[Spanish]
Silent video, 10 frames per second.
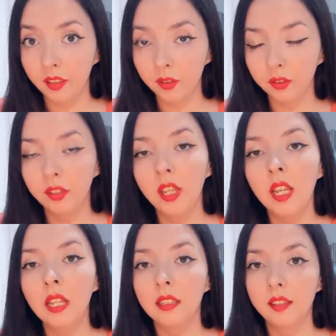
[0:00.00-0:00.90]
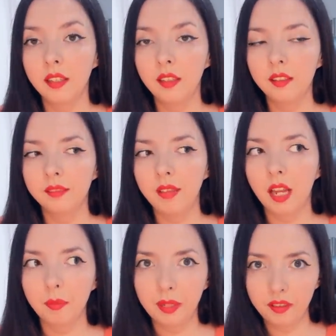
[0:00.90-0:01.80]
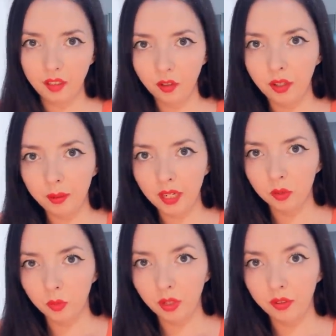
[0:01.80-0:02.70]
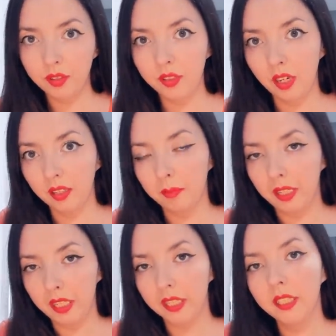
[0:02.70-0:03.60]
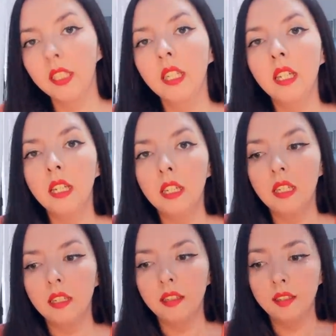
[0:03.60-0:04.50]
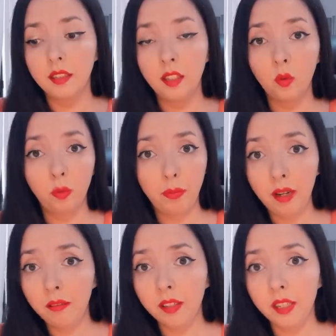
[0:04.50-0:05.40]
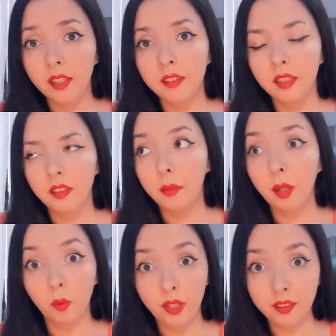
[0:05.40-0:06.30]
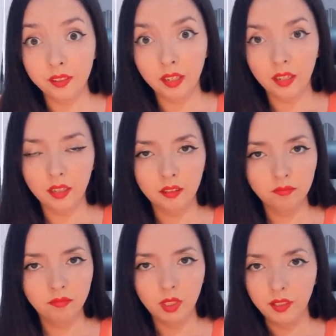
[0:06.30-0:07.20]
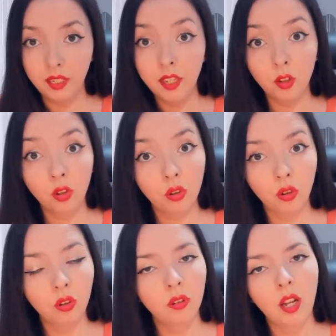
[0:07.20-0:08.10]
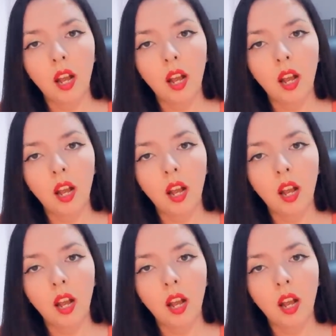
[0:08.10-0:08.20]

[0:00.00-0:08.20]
eso, te sentís arrepentido de haber actuado de cierta manera, te sentís culpable, sentís vergüenza, sentís enojo,